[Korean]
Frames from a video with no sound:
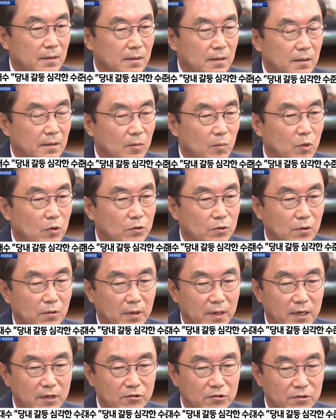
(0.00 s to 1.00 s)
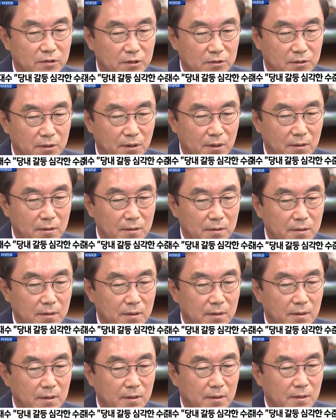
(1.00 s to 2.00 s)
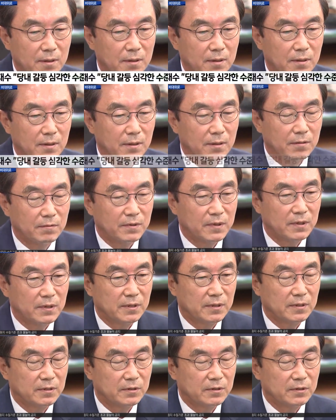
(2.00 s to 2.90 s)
심각하지 않다며 곧 화합하는 모습을